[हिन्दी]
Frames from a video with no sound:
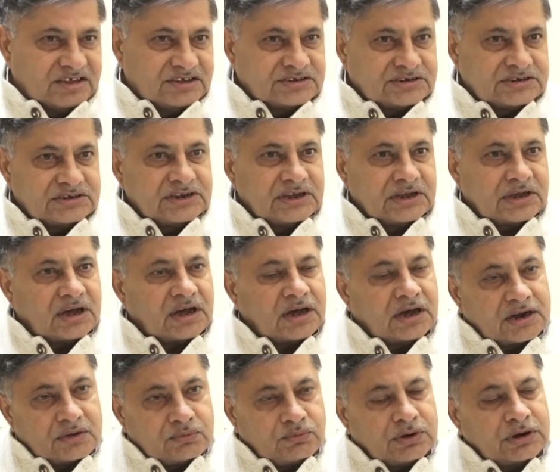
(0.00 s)
इसलिए
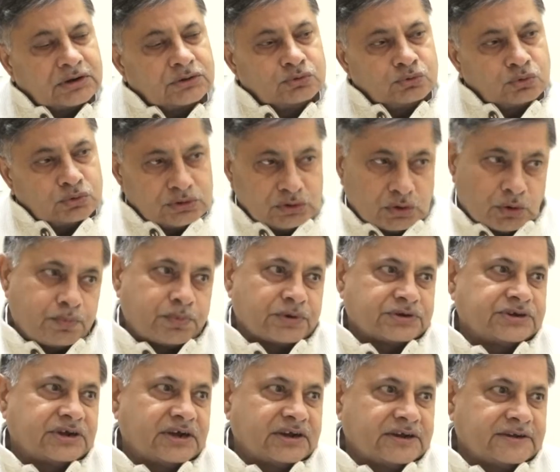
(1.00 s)
हर वर्ग दुखी और
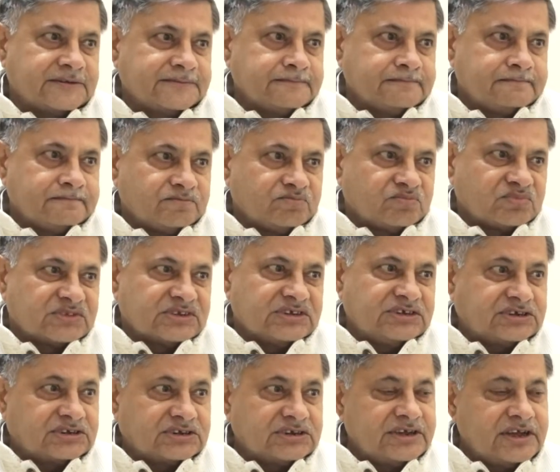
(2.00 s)
परेशान है
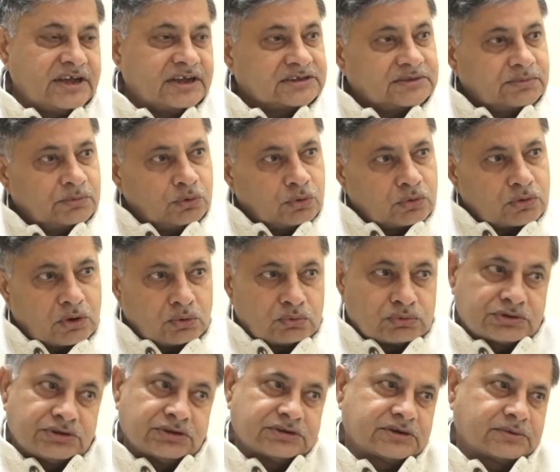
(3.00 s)
इसलिए एकदम लोग
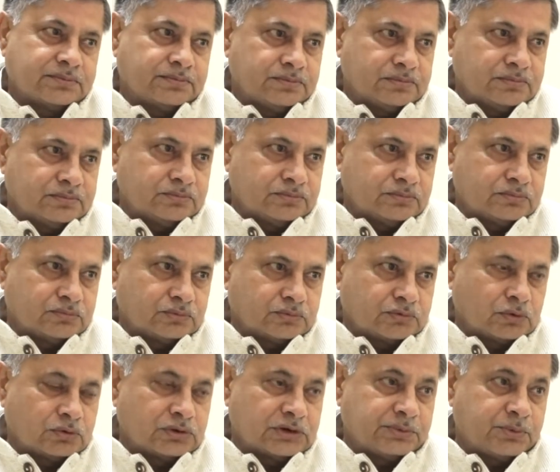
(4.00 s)
कांग्रेस की तरफ
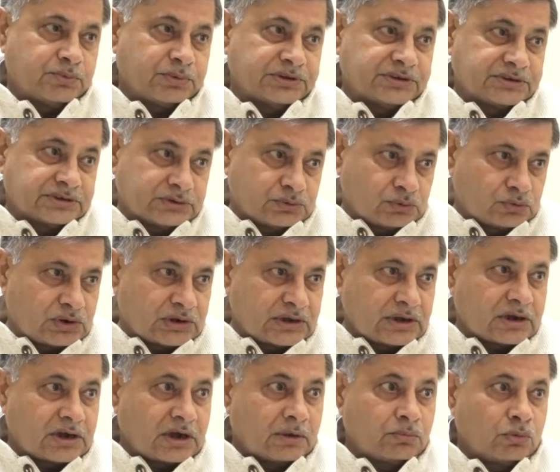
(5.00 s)
चौधरी भूपेंद्र सिंह हुड्डा
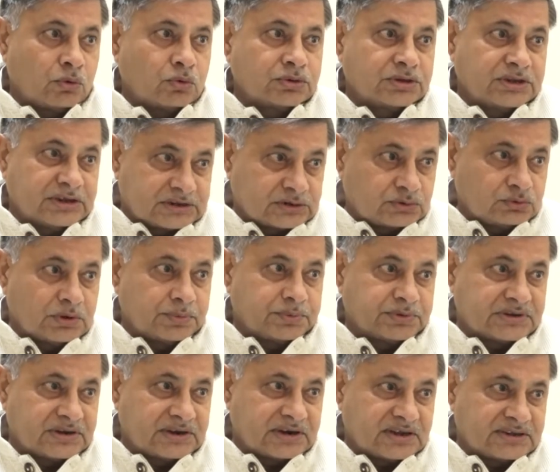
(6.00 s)
के कामों को देखते हुए
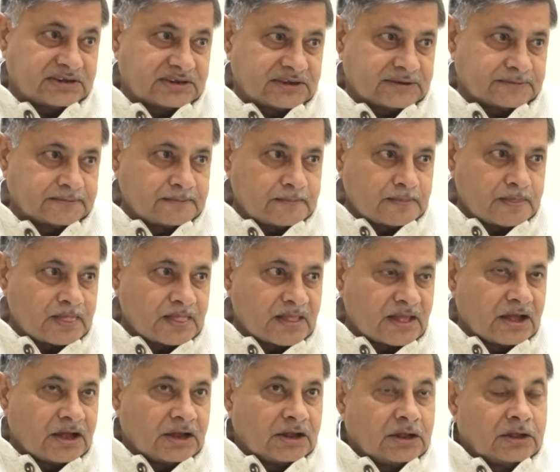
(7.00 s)
पिछले राज्य के
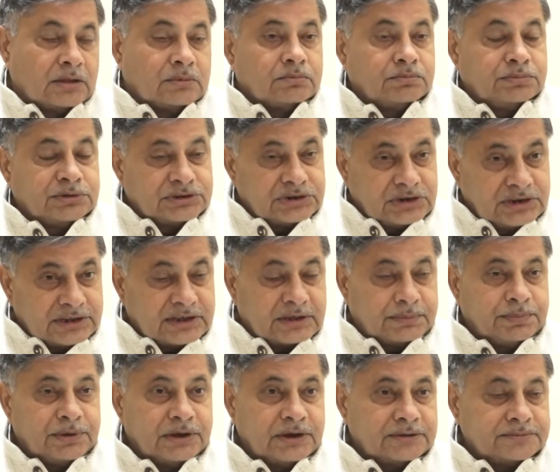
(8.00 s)
बिजली के
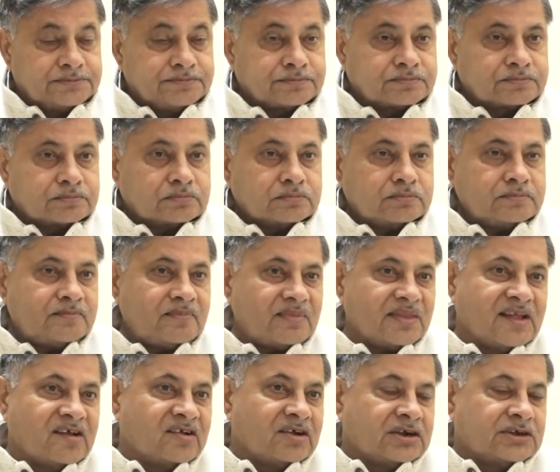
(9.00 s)
बिल
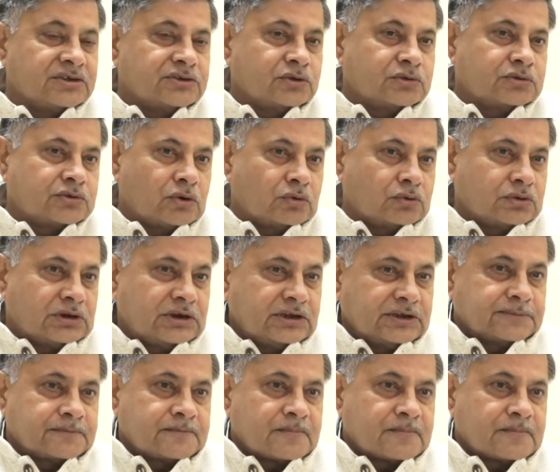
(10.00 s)
जो चौधरी